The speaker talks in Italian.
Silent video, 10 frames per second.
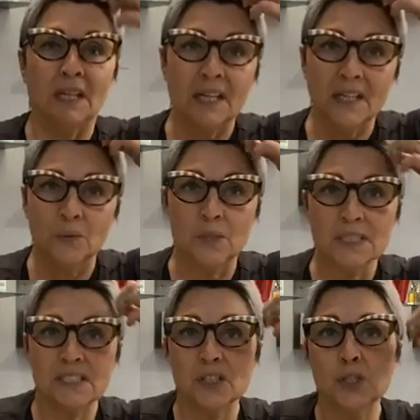magari
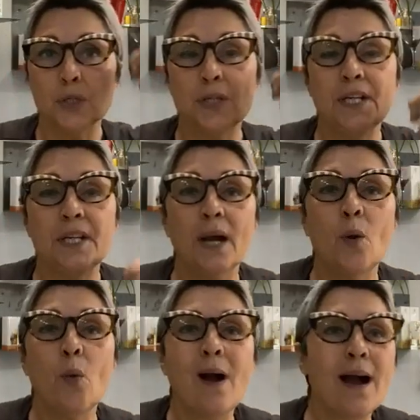una strisciolina
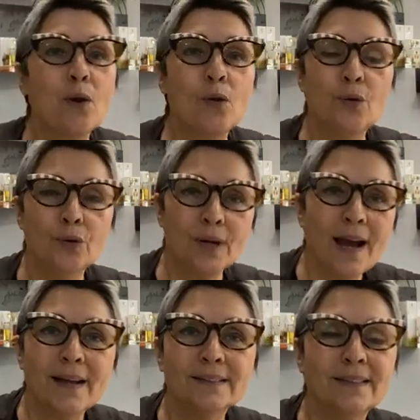qua
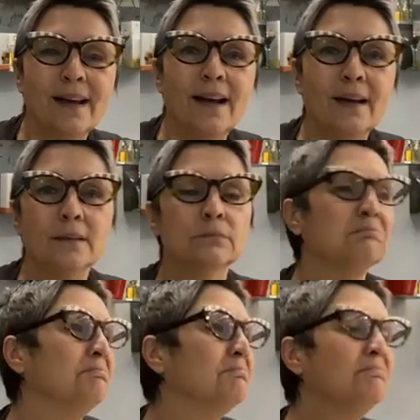colorata,
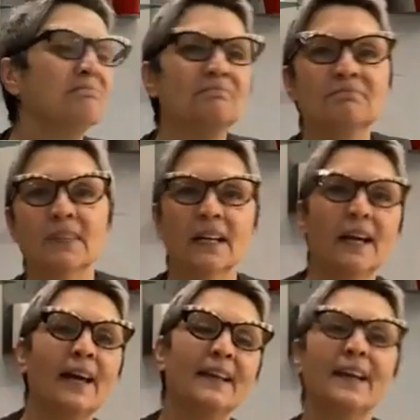
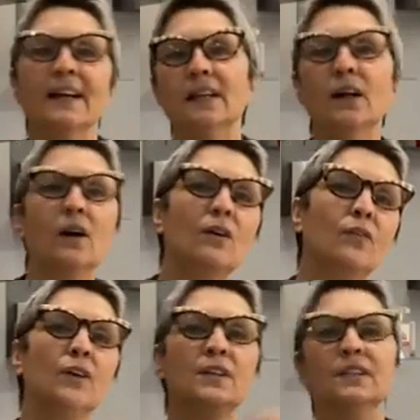magari anche ho oh,
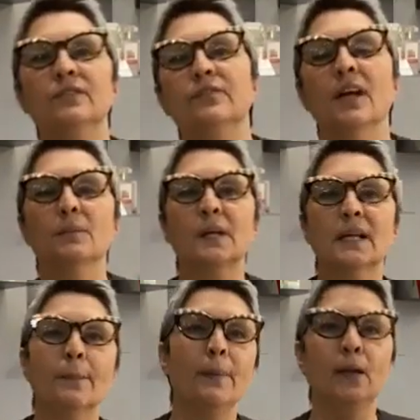voglia di farmi
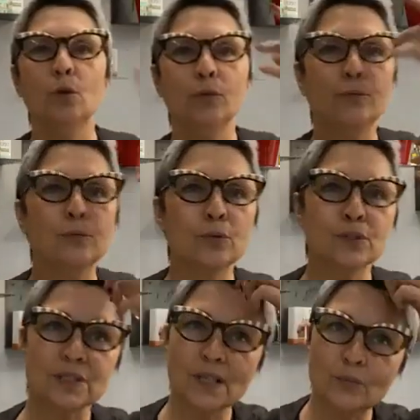il capello
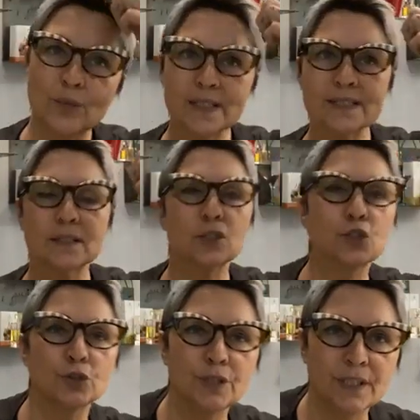fucsia, una
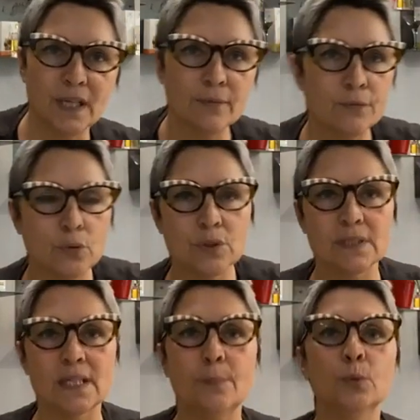strisciolina
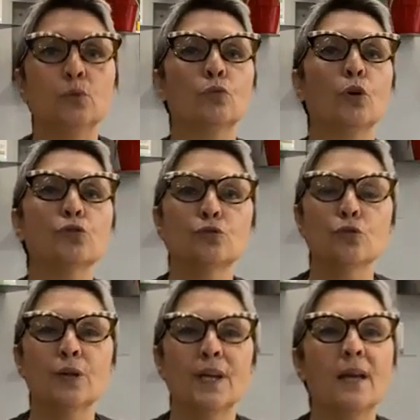fucsia
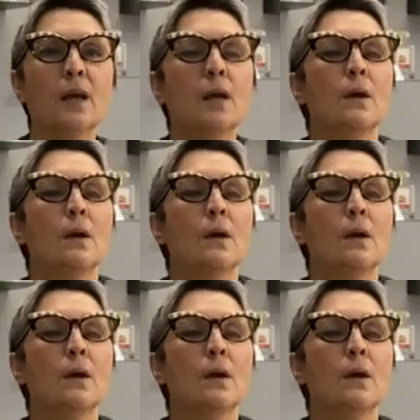piuttosto che